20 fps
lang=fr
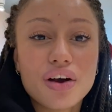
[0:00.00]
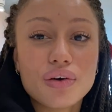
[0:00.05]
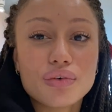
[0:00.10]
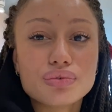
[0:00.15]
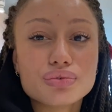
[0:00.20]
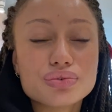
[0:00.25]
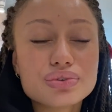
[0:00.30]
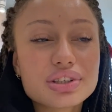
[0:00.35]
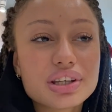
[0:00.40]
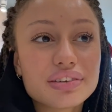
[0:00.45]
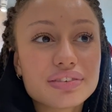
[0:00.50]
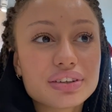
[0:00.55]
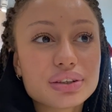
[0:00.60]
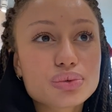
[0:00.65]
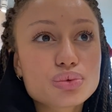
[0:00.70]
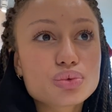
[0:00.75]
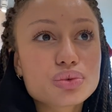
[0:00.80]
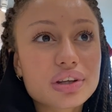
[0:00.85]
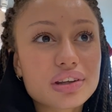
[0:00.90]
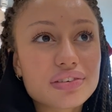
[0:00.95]
vous avez
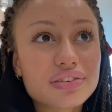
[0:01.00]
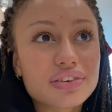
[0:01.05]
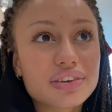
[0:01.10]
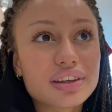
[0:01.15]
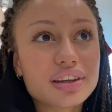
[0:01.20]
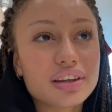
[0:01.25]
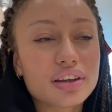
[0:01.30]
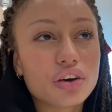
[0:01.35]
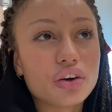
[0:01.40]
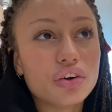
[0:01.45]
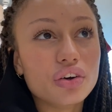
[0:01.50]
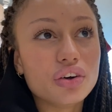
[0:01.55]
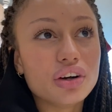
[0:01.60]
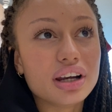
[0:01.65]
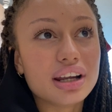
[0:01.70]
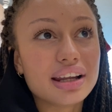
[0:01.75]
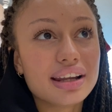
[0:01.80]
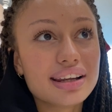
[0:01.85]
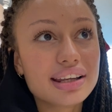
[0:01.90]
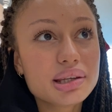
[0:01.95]
tout à fait euh,
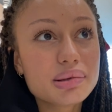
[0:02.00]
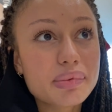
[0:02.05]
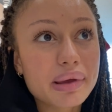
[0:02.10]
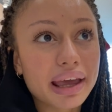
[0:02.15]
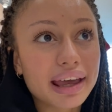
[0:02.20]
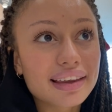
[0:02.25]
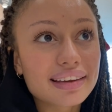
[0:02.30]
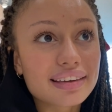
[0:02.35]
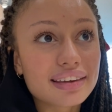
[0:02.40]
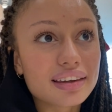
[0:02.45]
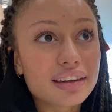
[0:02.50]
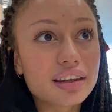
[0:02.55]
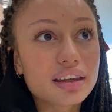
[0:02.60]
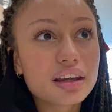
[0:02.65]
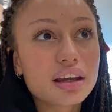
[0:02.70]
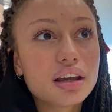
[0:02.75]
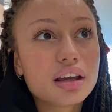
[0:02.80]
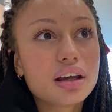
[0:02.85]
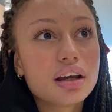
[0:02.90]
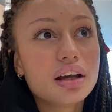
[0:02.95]
la liberté
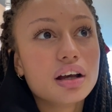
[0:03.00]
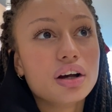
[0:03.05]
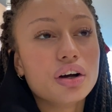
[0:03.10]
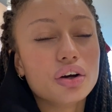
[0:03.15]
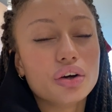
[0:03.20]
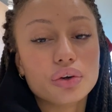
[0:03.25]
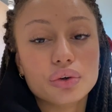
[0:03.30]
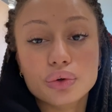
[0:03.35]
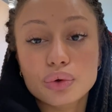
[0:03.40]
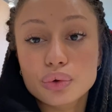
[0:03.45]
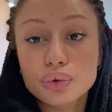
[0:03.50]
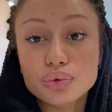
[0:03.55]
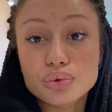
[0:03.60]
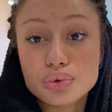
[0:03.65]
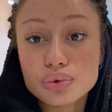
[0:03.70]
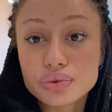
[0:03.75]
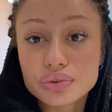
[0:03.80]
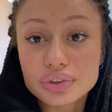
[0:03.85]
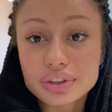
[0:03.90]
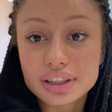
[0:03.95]
euh, de
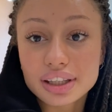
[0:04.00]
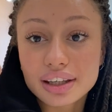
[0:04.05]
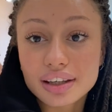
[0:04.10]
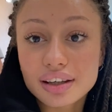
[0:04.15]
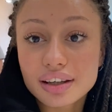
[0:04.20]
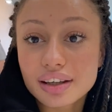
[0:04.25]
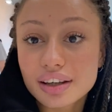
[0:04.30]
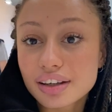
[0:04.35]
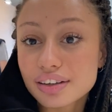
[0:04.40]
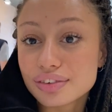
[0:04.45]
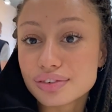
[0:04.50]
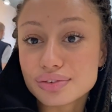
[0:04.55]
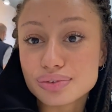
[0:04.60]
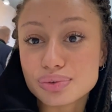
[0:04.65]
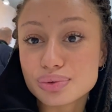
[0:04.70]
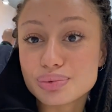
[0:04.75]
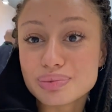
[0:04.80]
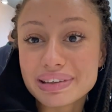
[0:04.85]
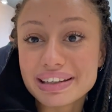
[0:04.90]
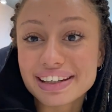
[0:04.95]
venir de
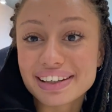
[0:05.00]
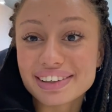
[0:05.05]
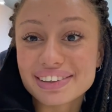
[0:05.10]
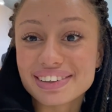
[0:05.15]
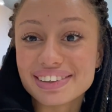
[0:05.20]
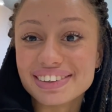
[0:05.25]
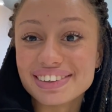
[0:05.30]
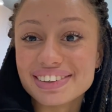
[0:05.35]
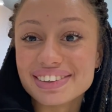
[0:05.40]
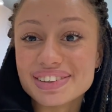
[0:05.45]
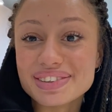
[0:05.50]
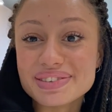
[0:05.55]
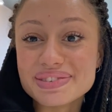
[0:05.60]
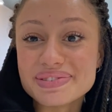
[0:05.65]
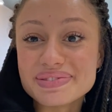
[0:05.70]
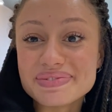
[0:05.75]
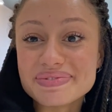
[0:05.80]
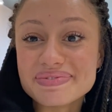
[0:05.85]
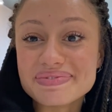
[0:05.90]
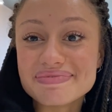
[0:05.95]
manière euh,
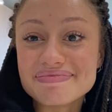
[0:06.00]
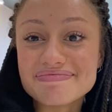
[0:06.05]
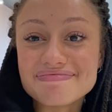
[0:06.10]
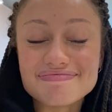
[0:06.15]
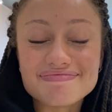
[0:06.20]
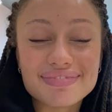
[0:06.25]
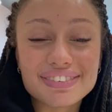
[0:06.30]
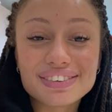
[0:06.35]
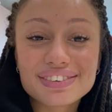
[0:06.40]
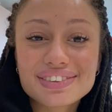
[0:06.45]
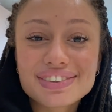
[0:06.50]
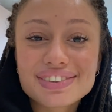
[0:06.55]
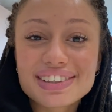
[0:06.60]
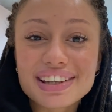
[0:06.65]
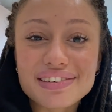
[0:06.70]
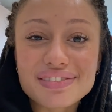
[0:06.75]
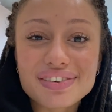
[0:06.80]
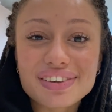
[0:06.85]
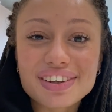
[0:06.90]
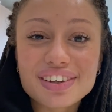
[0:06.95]
tout à
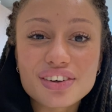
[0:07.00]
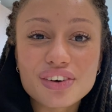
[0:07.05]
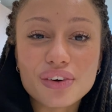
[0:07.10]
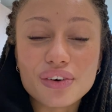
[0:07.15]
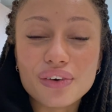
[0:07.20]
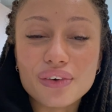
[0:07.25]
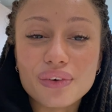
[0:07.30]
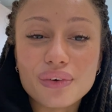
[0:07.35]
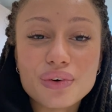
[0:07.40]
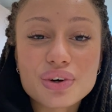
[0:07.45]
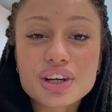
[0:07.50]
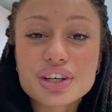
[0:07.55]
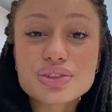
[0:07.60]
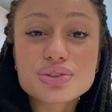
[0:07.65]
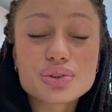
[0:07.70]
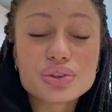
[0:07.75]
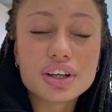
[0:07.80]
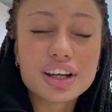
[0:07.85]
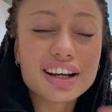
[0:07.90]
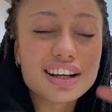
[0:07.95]
fait
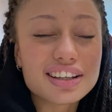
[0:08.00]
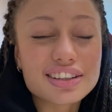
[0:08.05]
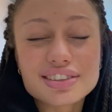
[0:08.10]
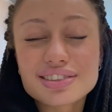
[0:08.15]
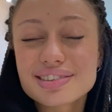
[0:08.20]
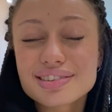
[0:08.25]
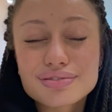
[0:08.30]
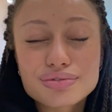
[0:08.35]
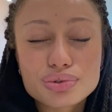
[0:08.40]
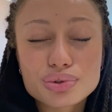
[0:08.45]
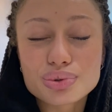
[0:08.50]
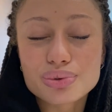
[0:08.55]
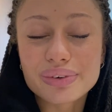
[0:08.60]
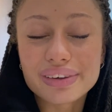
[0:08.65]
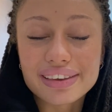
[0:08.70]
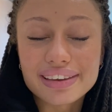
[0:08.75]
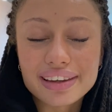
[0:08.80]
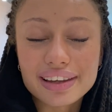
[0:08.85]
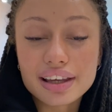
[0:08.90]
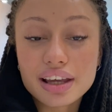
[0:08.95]
occasionnelle et si vous le
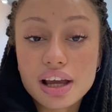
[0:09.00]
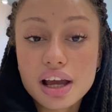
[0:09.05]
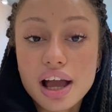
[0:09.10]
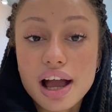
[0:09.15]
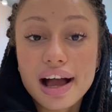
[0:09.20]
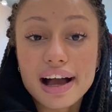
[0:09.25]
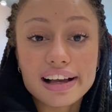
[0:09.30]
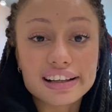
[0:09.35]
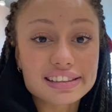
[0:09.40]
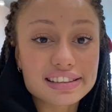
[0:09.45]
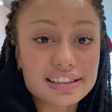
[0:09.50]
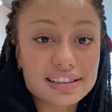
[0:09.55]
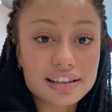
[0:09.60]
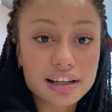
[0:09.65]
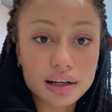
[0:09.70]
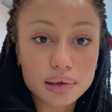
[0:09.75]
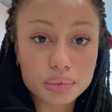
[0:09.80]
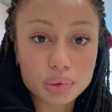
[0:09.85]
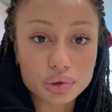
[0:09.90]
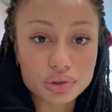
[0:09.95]
souhaitez, assister à
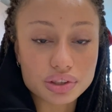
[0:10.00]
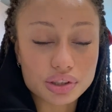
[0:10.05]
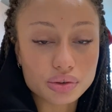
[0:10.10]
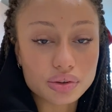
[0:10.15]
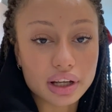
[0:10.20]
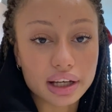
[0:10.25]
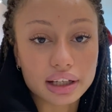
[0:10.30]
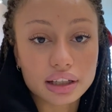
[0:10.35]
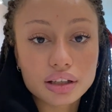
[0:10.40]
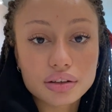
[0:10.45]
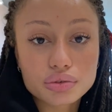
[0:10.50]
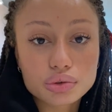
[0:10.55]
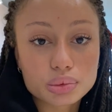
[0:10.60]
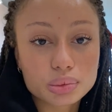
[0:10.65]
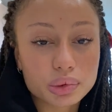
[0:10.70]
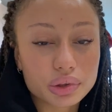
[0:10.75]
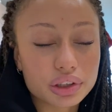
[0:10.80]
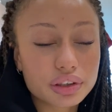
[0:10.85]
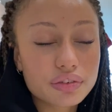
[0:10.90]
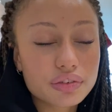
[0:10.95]
un procès. On n'a rien à vous
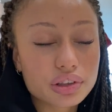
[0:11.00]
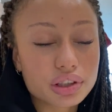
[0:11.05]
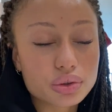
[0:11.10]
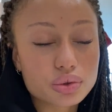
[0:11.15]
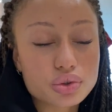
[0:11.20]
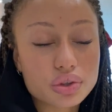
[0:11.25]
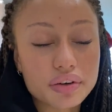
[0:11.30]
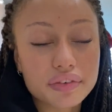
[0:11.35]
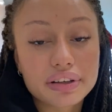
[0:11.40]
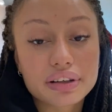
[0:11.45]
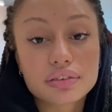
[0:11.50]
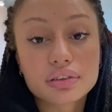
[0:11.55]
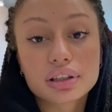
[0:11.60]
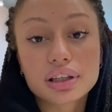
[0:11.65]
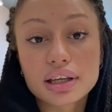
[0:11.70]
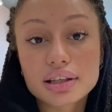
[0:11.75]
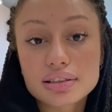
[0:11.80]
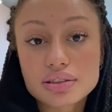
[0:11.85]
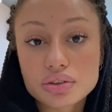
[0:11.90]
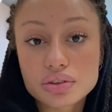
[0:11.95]
demander, venez toujours avec votre
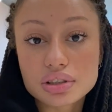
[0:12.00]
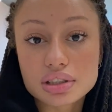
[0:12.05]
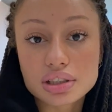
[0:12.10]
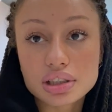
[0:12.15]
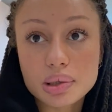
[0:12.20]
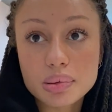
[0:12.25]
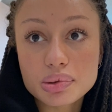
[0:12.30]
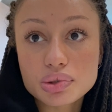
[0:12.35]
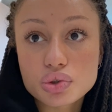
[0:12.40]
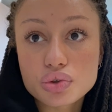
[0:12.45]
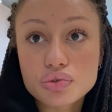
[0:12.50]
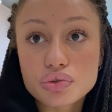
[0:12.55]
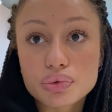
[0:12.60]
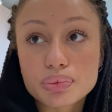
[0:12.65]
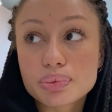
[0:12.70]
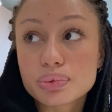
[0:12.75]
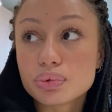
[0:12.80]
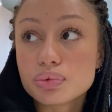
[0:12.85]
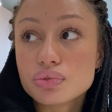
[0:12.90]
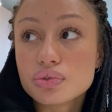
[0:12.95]
carte d'identité parce que vous
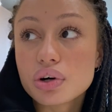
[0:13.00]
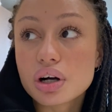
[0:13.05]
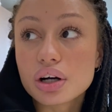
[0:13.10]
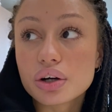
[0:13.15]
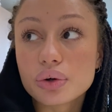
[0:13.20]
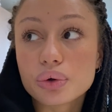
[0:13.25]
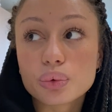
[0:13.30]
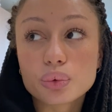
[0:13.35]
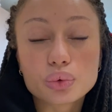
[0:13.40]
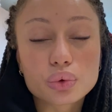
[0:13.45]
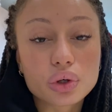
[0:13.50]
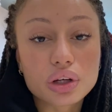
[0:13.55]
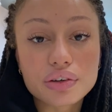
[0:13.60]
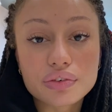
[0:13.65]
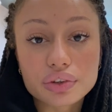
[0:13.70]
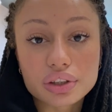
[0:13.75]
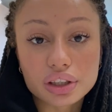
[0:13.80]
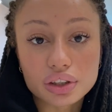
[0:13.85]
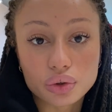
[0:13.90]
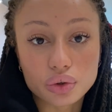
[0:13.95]
pouvoir contrôler
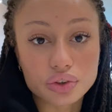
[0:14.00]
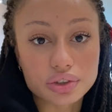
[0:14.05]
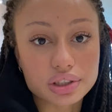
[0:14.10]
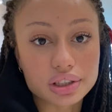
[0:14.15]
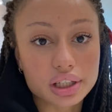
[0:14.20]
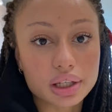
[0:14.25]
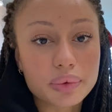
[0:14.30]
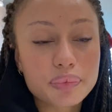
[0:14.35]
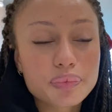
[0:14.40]
votre identité.